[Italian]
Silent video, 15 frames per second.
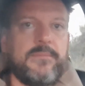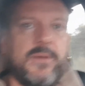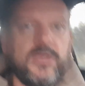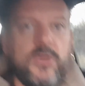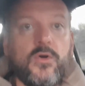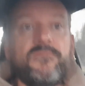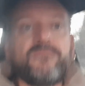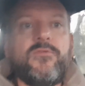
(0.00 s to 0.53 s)
ma
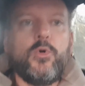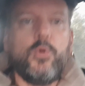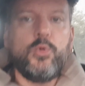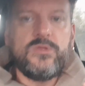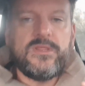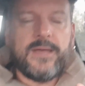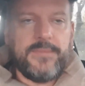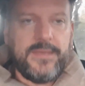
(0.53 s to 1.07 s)
io
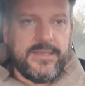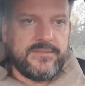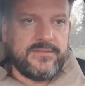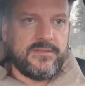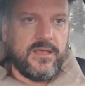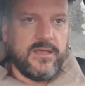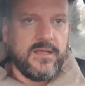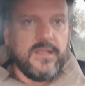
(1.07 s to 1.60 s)

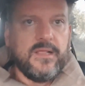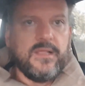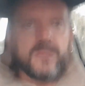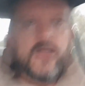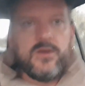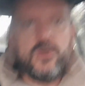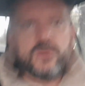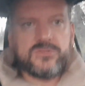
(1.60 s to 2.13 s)
volutamente
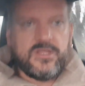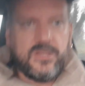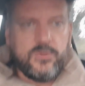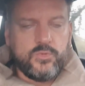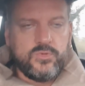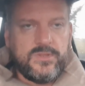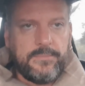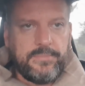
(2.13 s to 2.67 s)
l'ho
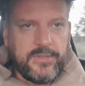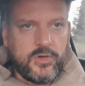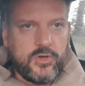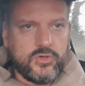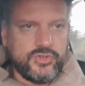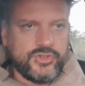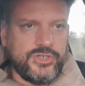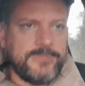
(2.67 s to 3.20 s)
tenuta per
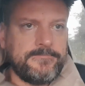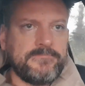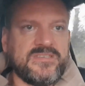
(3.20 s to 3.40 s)
oggi.